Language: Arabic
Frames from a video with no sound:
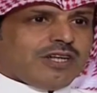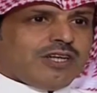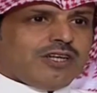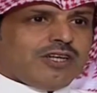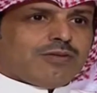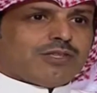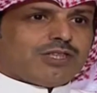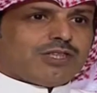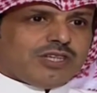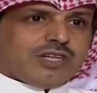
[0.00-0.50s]

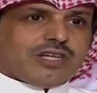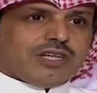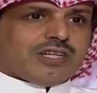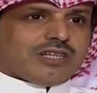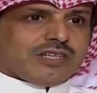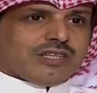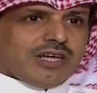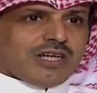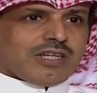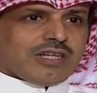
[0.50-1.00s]
اللعبه
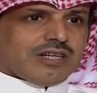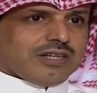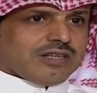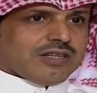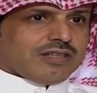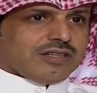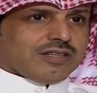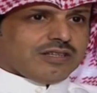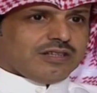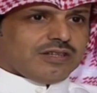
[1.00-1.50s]
الشعريه
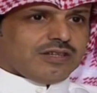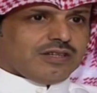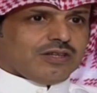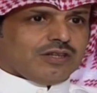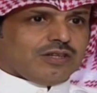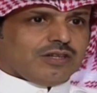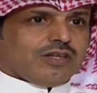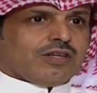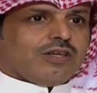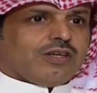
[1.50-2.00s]
تغيرت شو
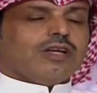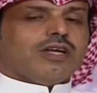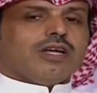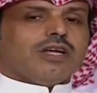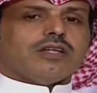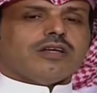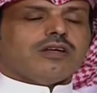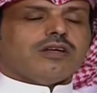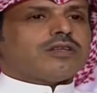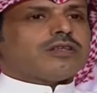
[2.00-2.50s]
اللي تغير
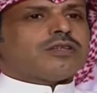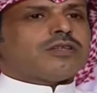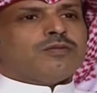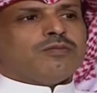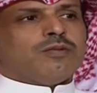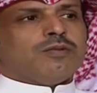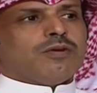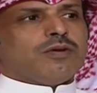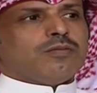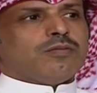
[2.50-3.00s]
فيها
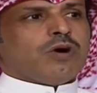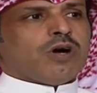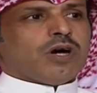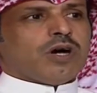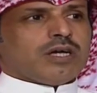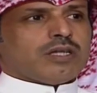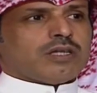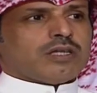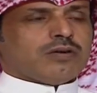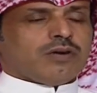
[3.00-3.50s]

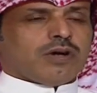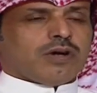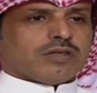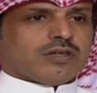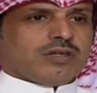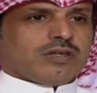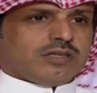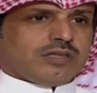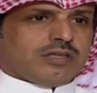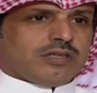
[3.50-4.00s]
مواقع
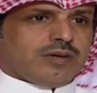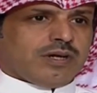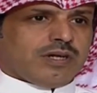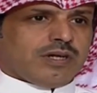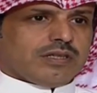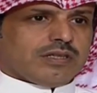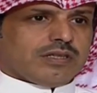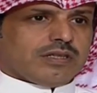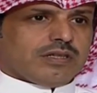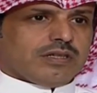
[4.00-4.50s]
التواصل
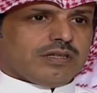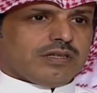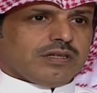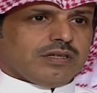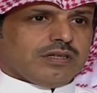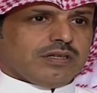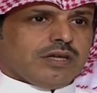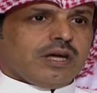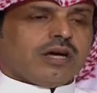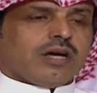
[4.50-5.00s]
الاجتماعي
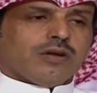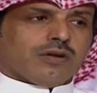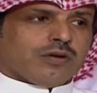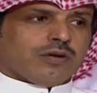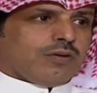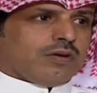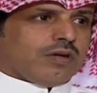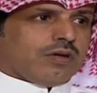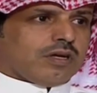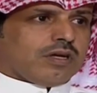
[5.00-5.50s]
انا
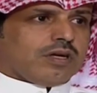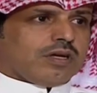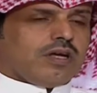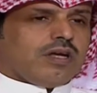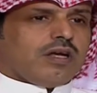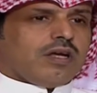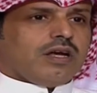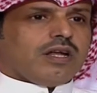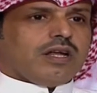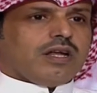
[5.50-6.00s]
اقول لك
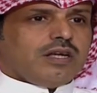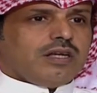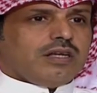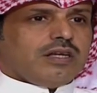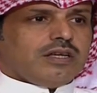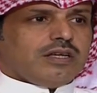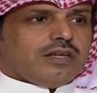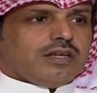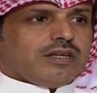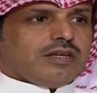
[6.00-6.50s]

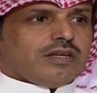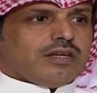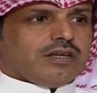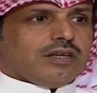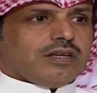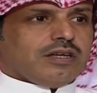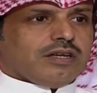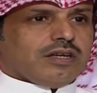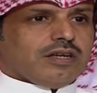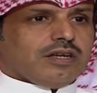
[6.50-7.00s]
الحين
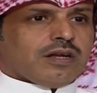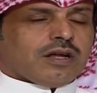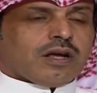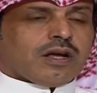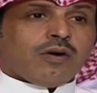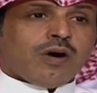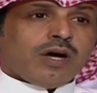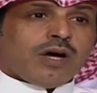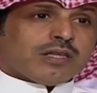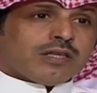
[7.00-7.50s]

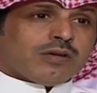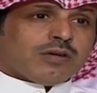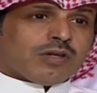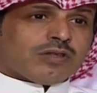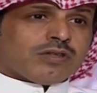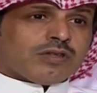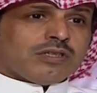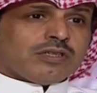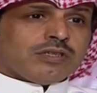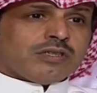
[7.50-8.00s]
قواعد
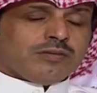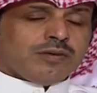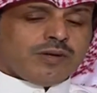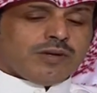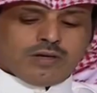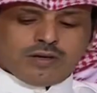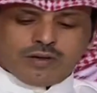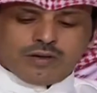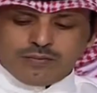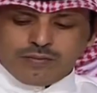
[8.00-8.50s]
التواصل
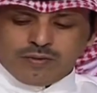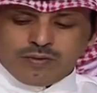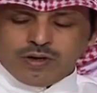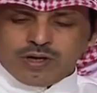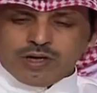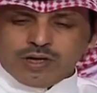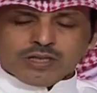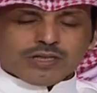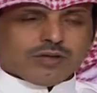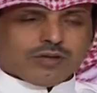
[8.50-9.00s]
الاجتماعي آه،
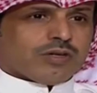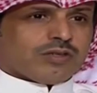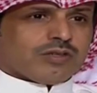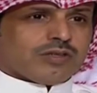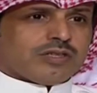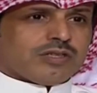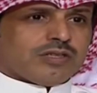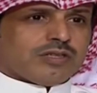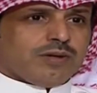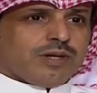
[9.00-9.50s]
مواقع
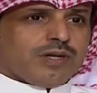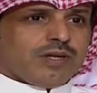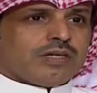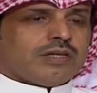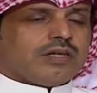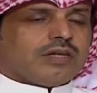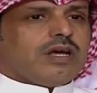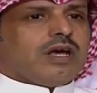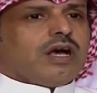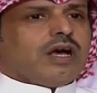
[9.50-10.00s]
التواصل
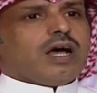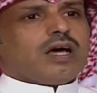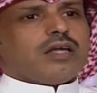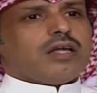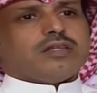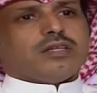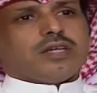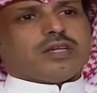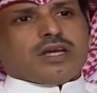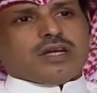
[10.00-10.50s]
الاجتماعي
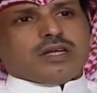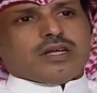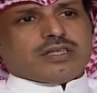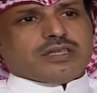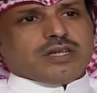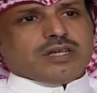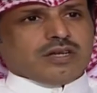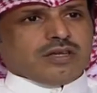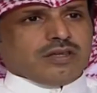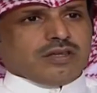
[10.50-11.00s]
اغنتك عن
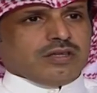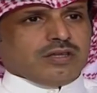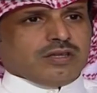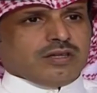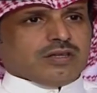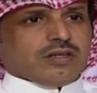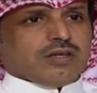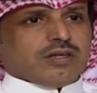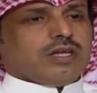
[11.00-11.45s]
اشياء كثيره